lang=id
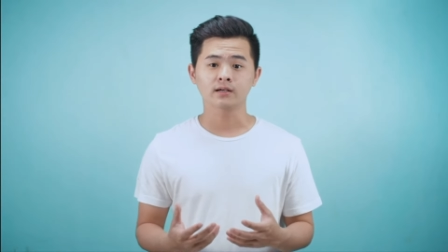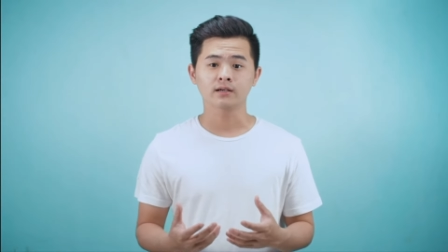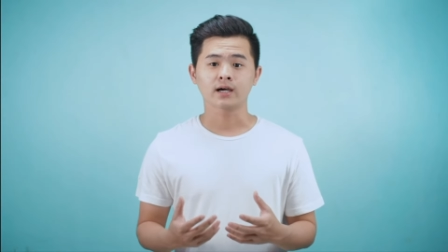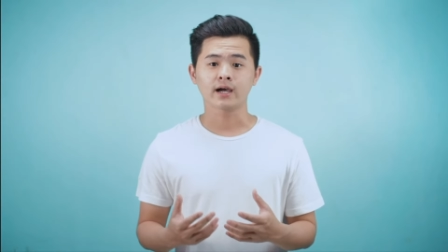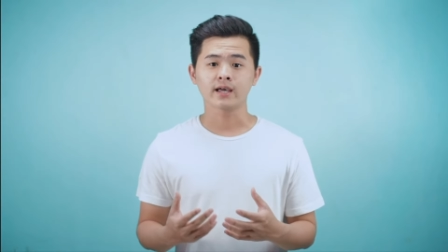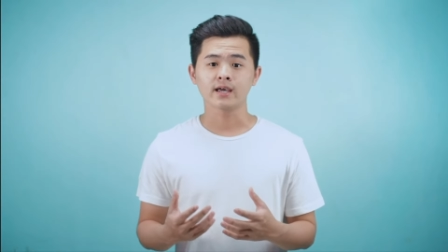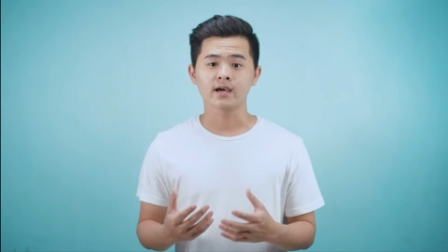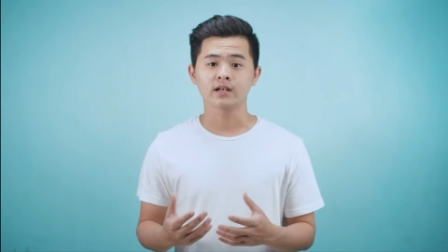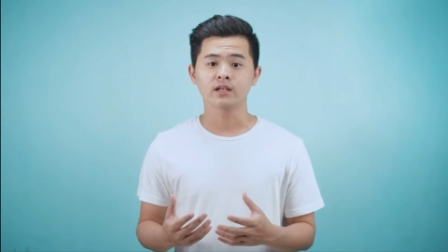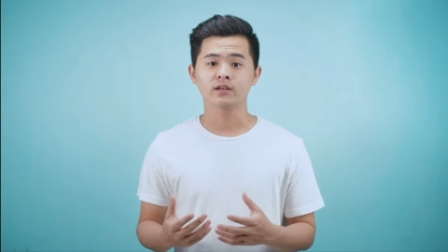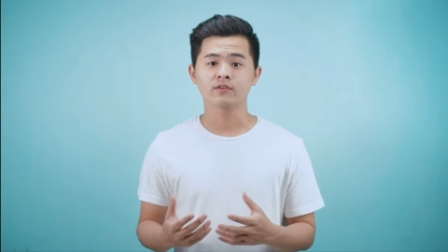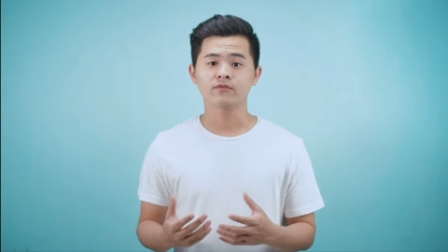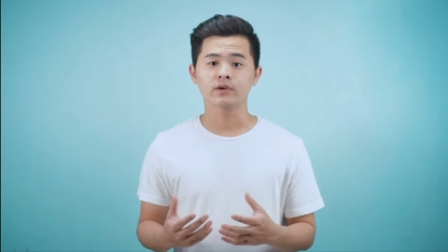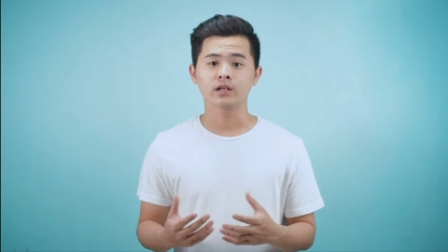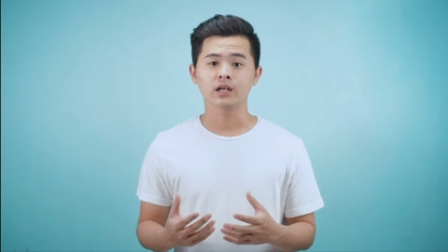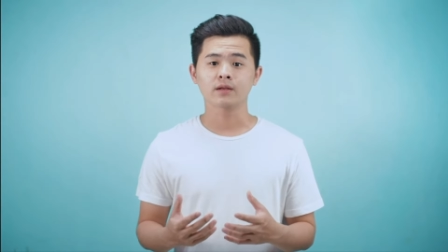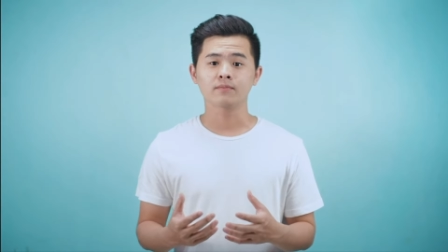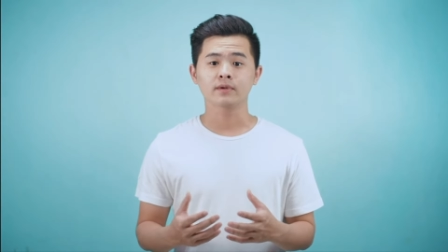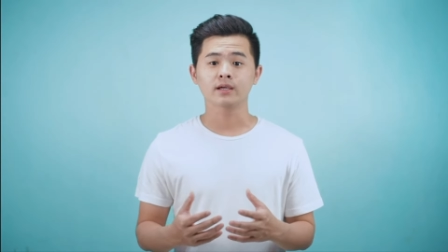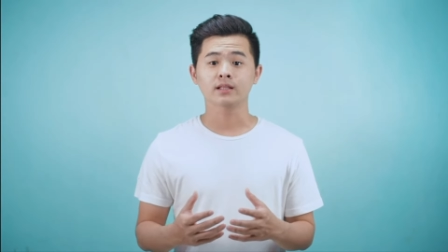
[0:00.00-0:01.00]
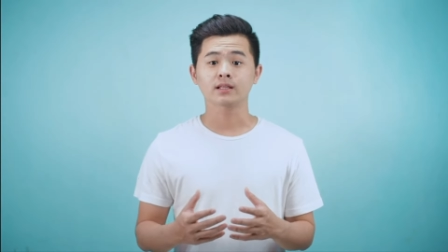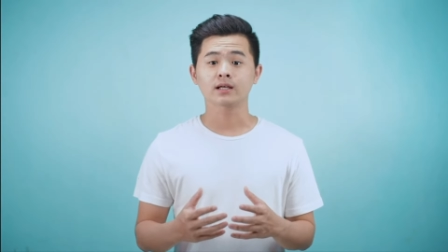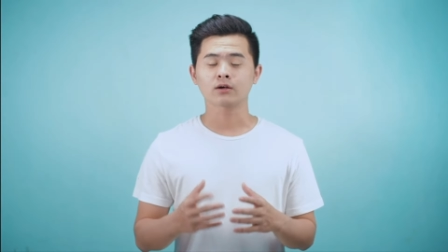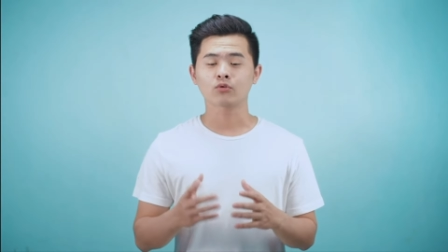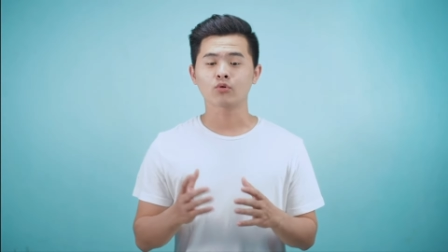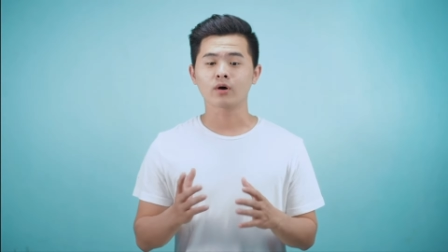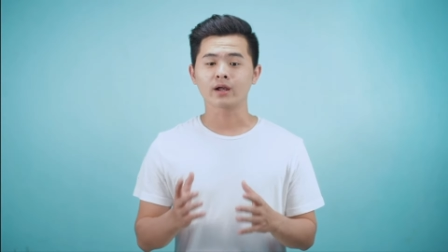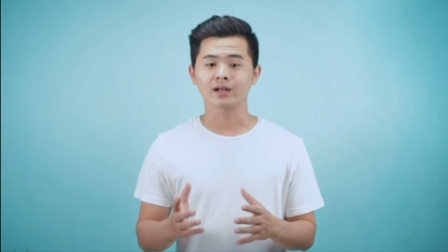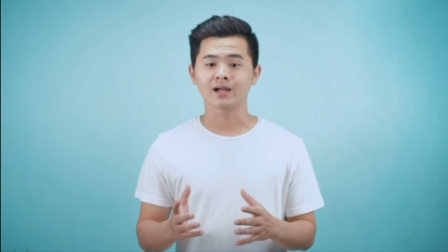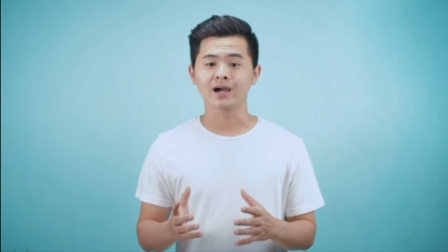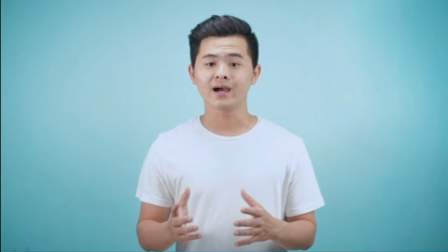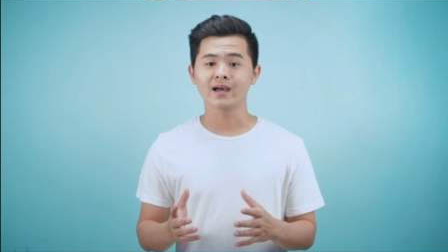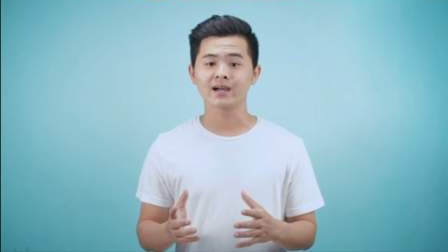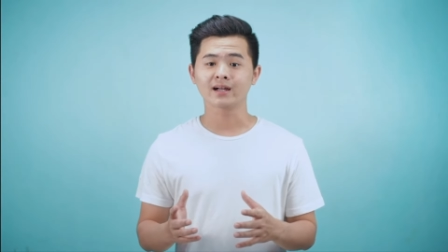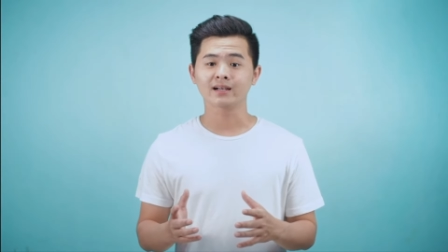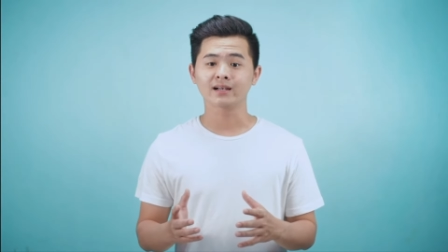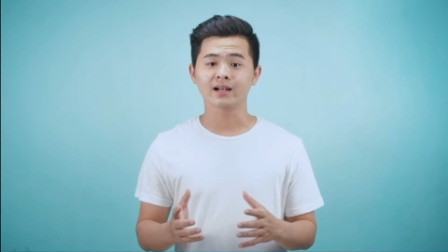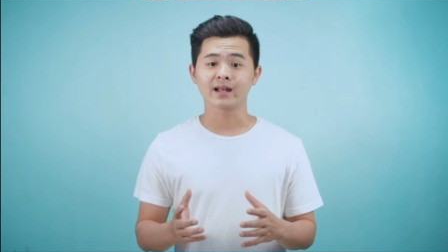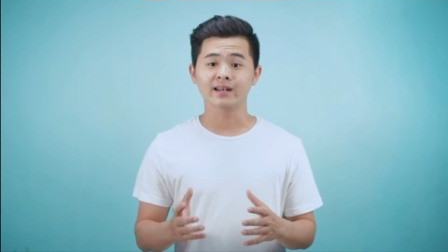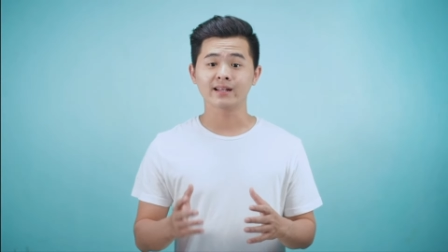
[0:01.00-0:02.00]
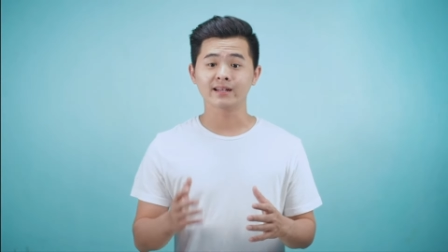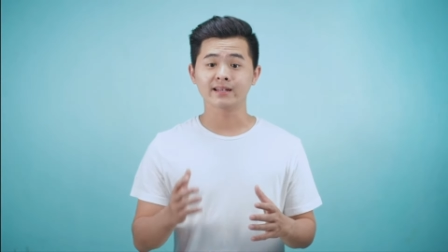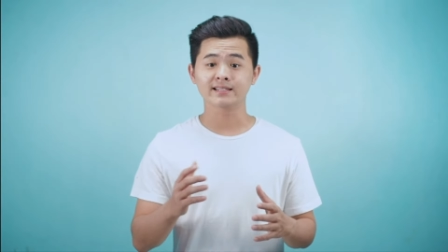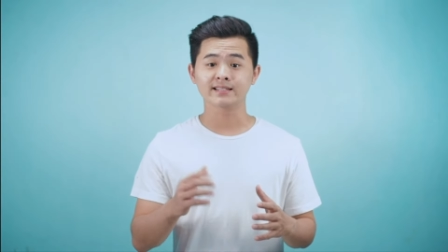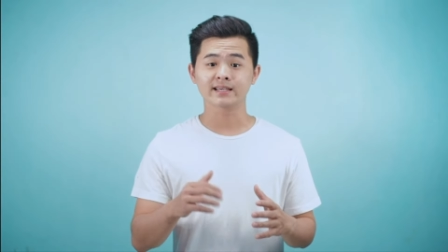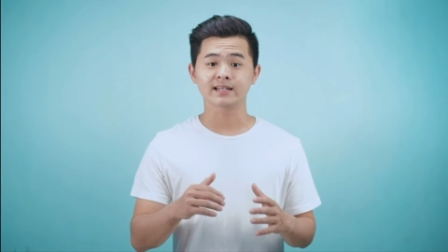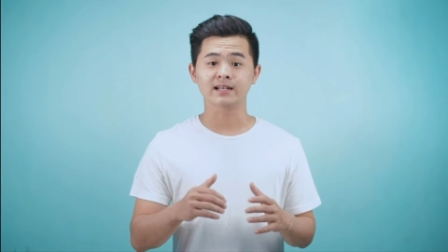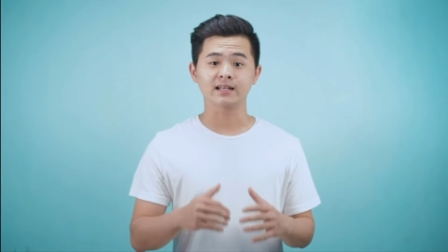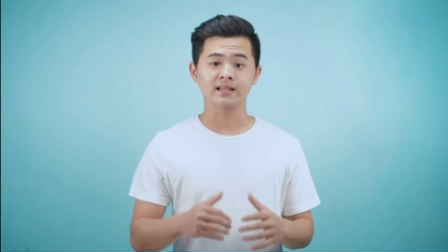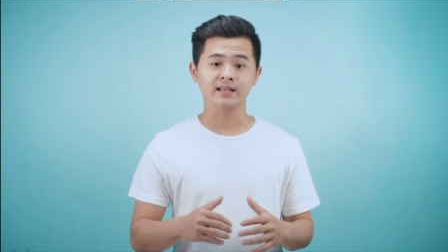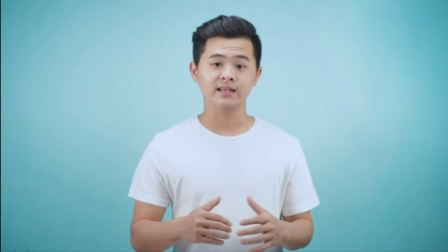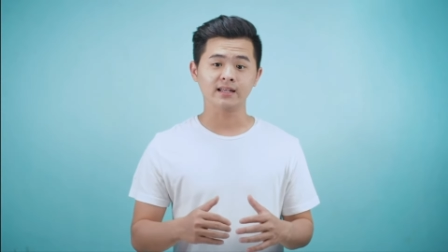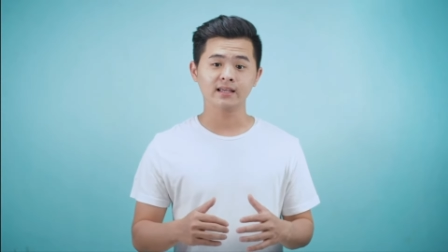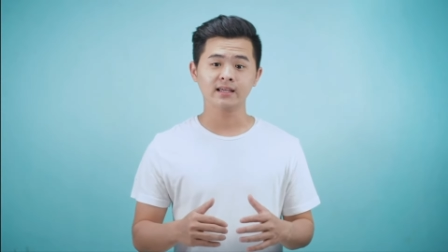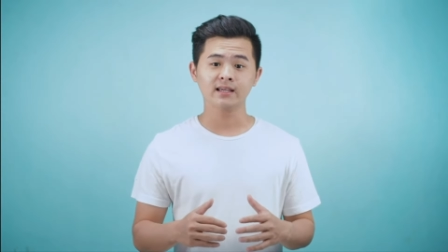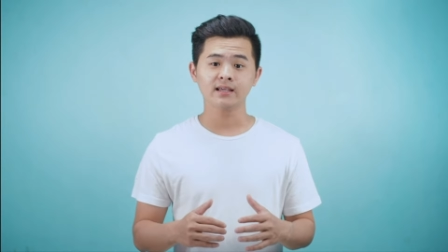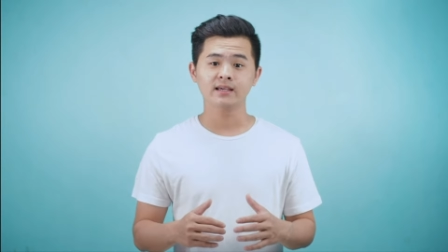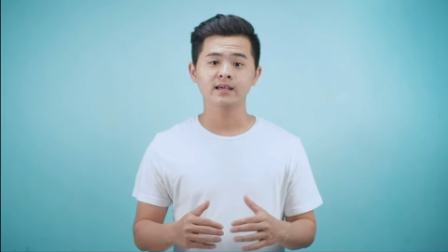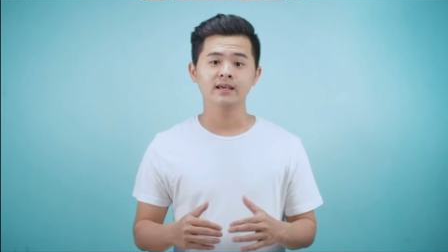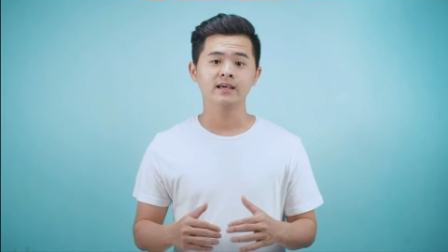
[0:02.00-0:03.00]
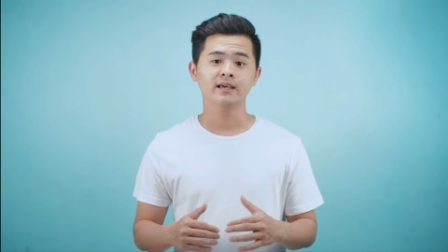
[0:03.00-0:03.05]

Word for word: kayak di film kita keluarga yang ada di channel ini